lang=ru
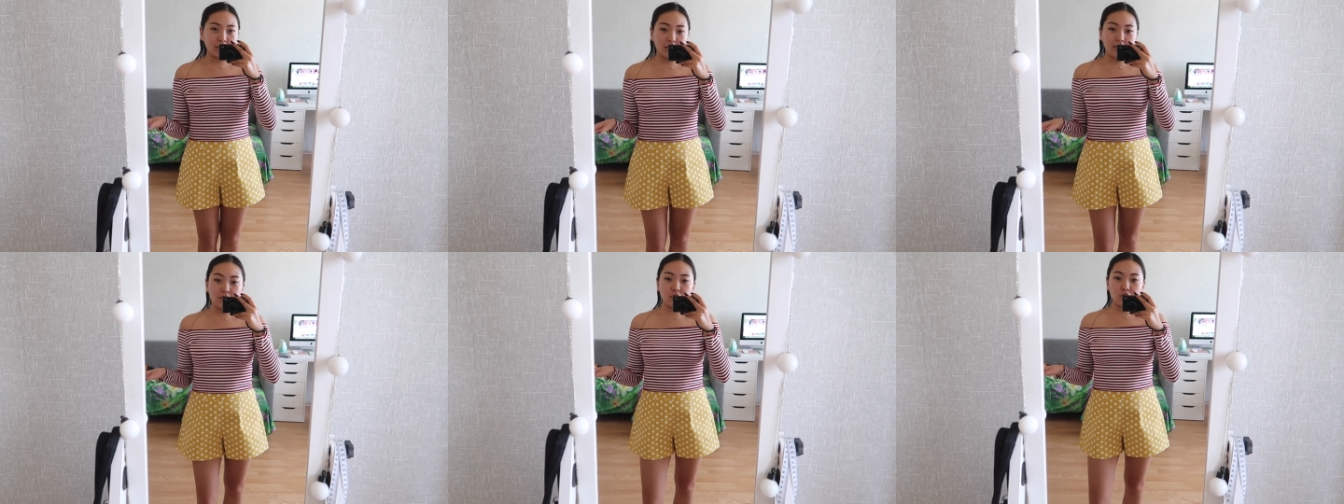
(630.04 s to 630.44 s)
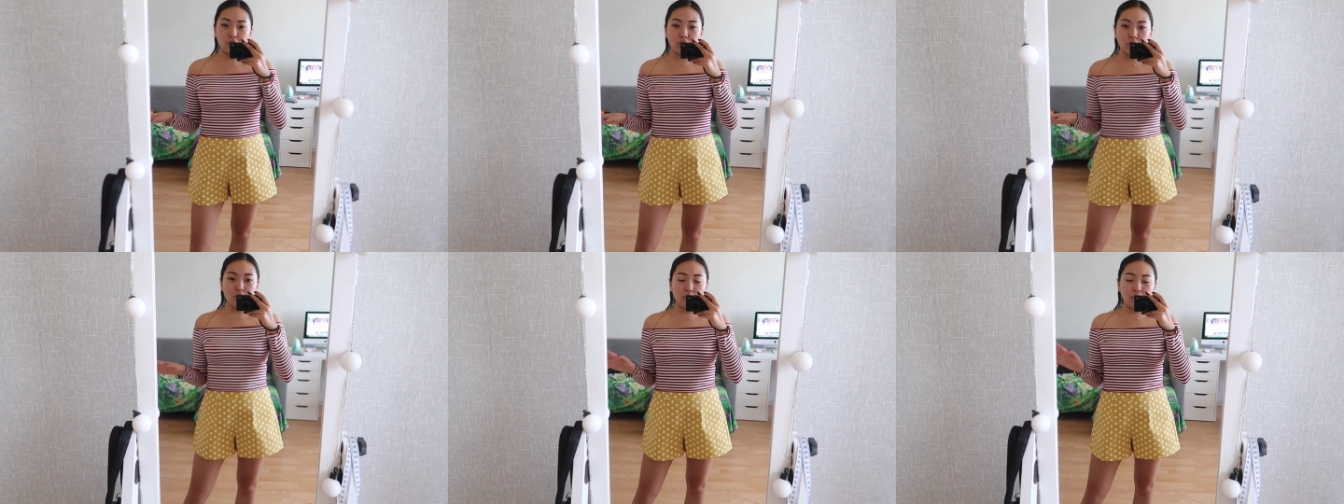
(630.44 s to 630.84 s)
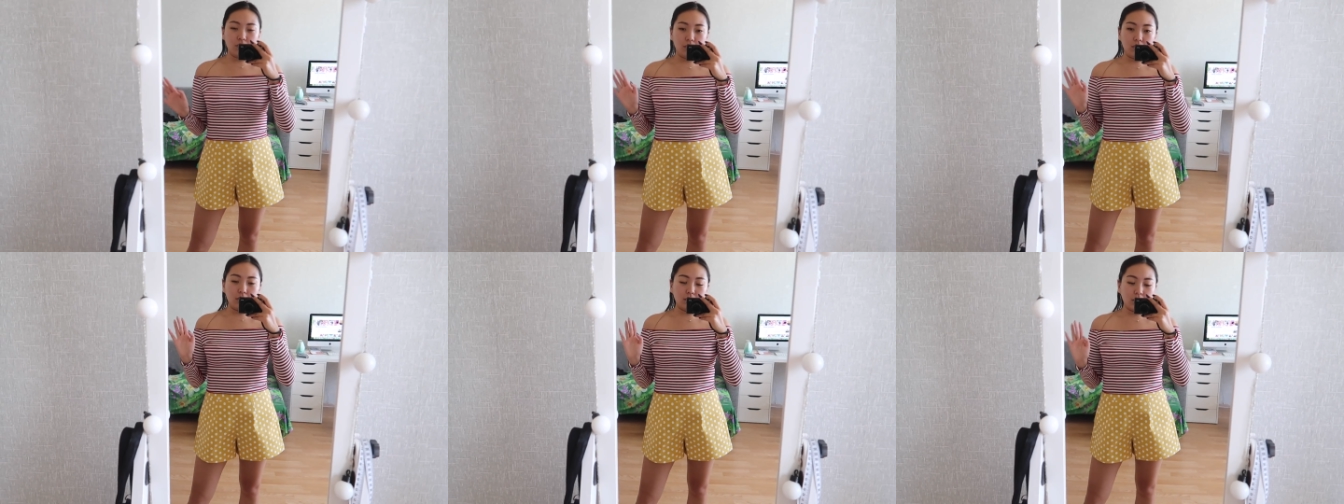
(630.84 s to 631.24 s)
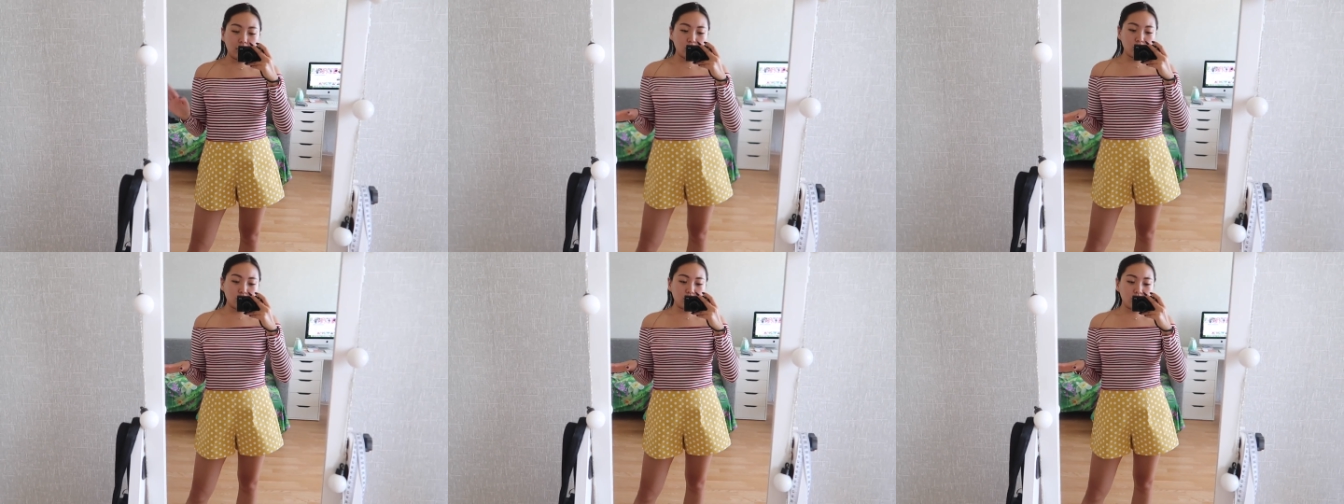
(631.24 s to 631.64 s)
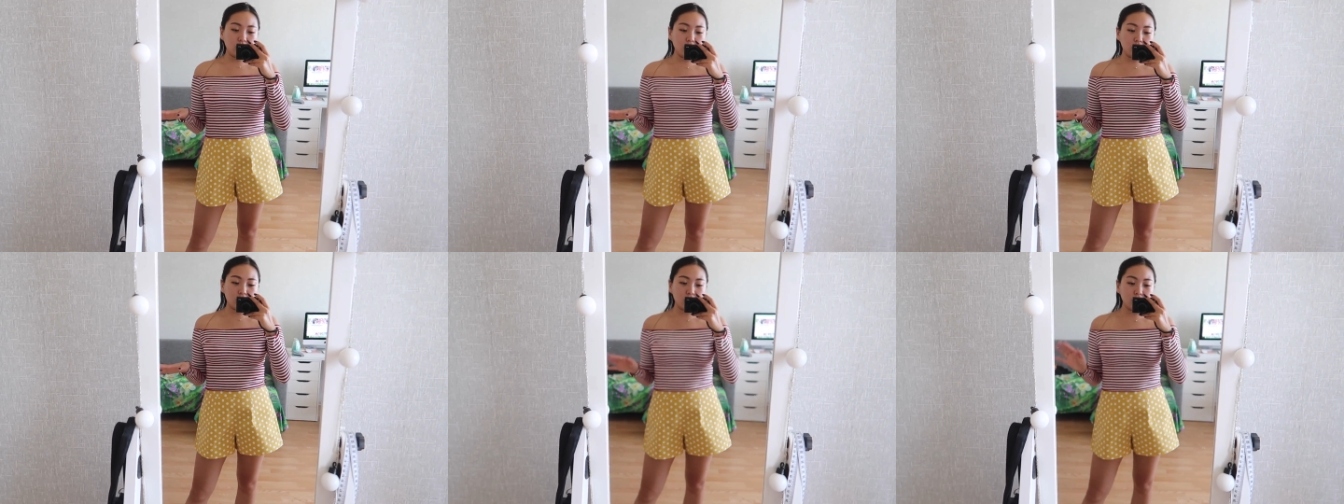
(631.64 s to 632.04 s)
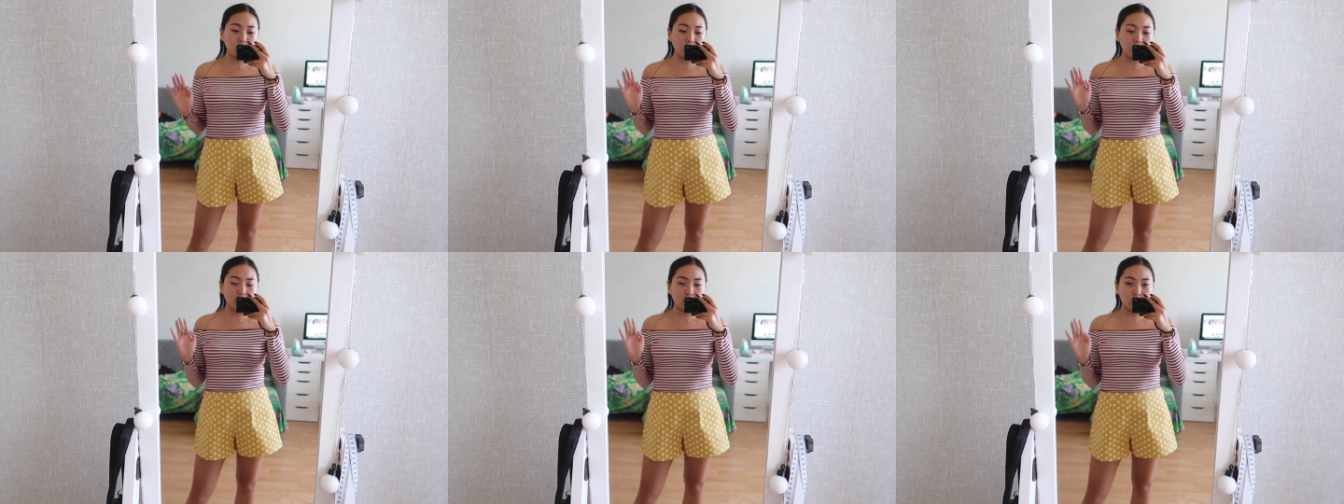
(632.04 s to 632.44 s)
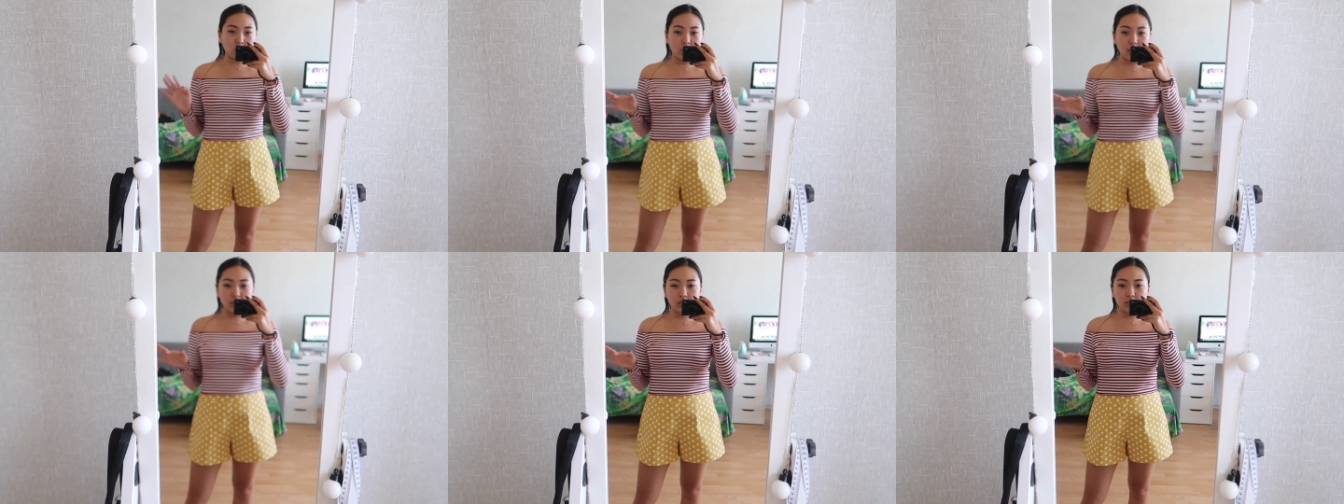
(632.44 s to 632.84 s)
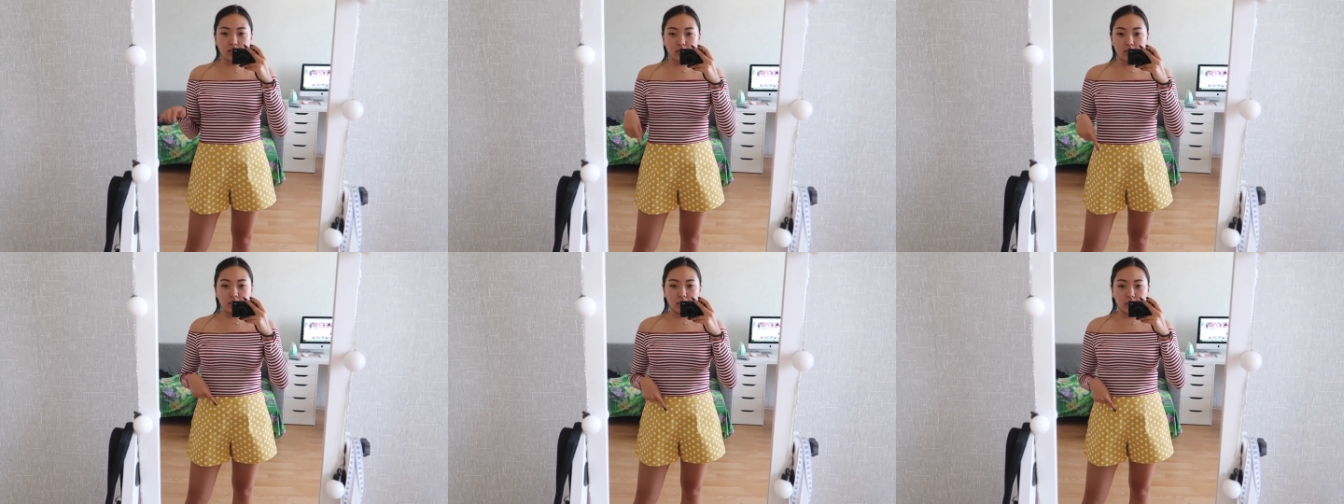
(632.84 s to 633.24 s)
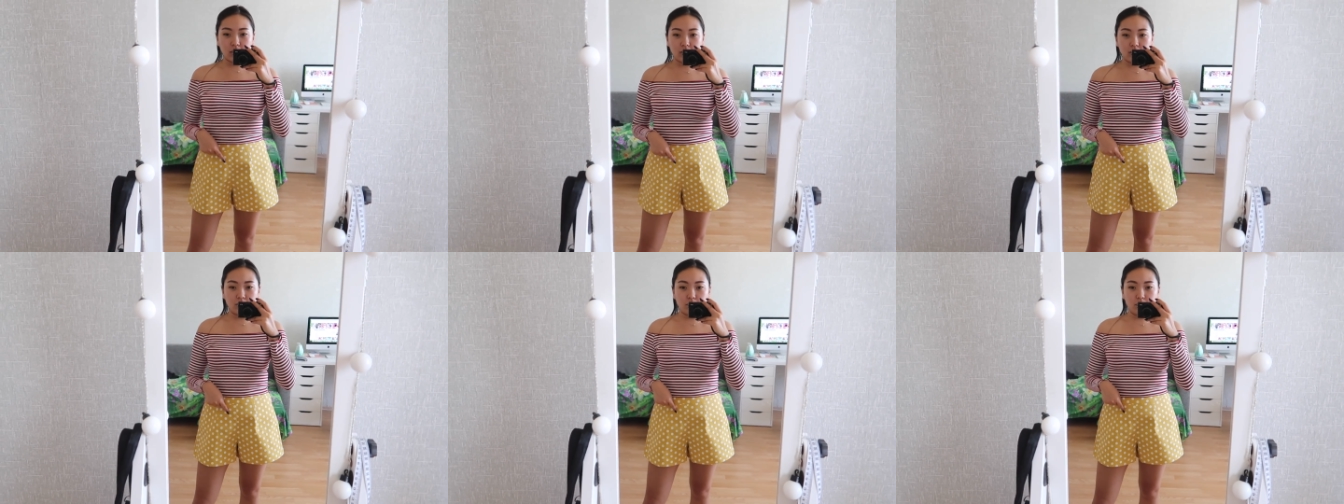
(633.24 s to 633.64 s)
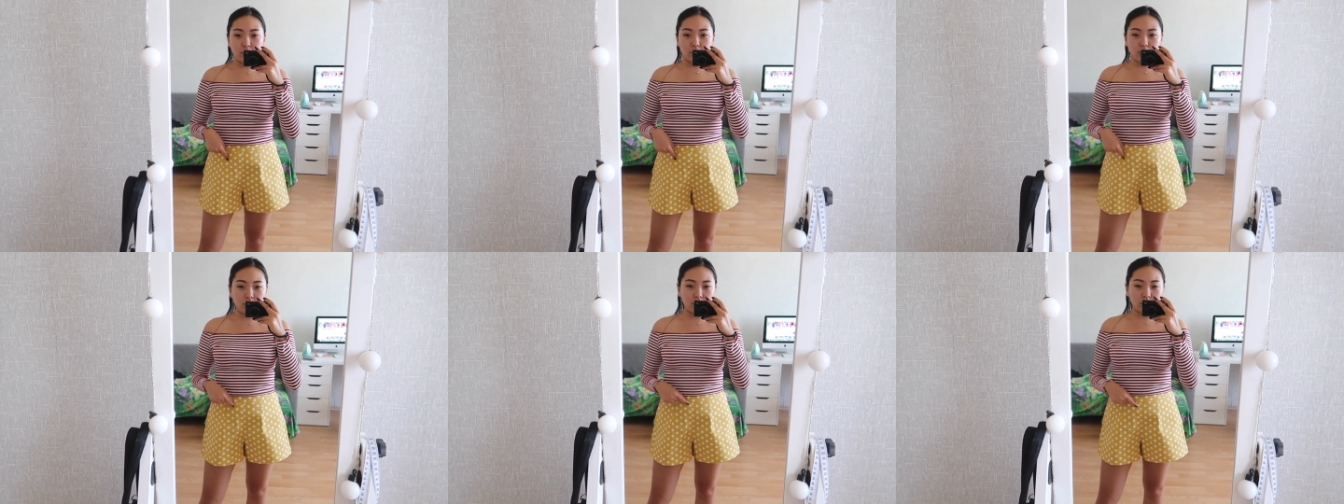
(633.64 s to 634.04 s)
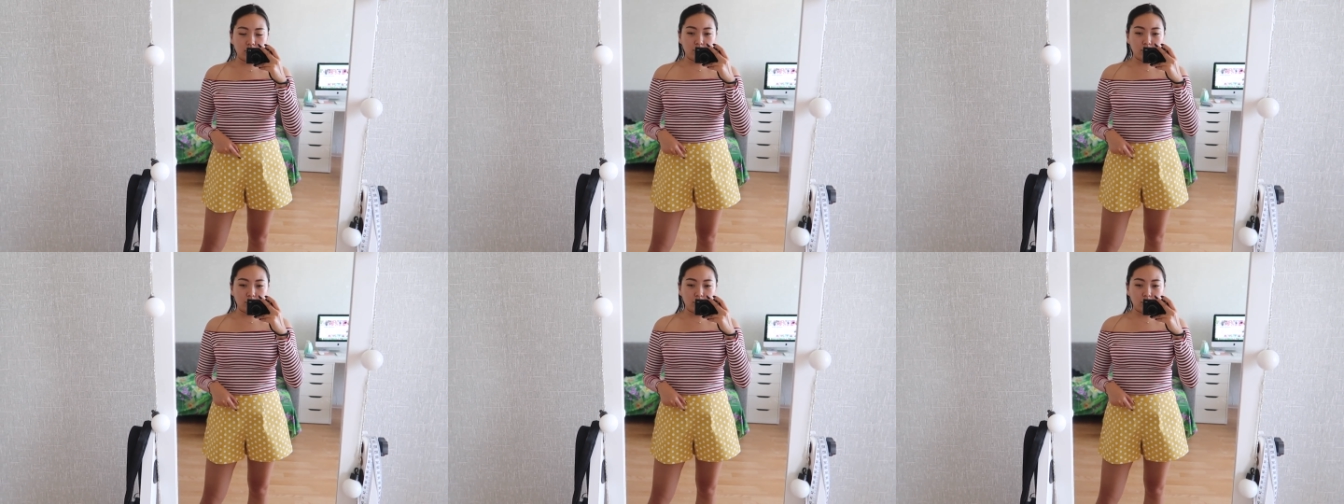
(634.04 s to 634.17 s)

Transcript: знаете, что горошек сейчас снова актуален, и конкретно вот э,